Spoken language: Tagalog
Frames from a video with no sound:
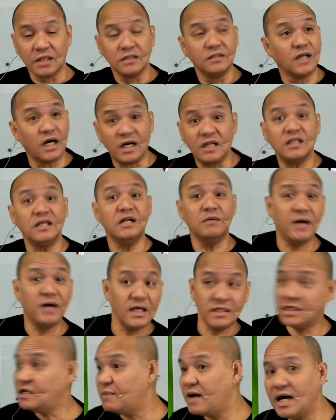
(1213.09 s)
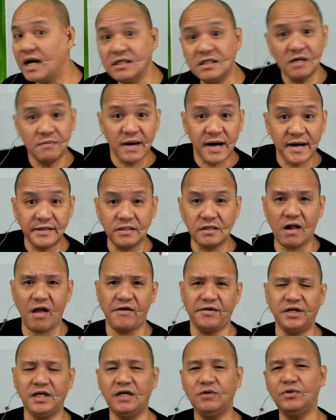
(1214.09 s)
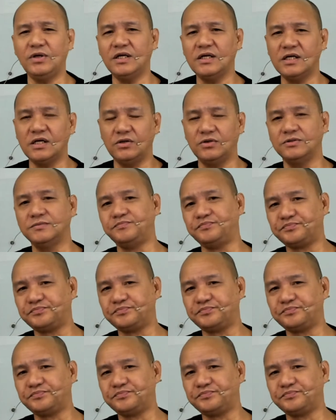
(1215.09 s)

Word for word: Darating na ba? Diyan na ba? Diyan na ba? Eh, yun ang ganun.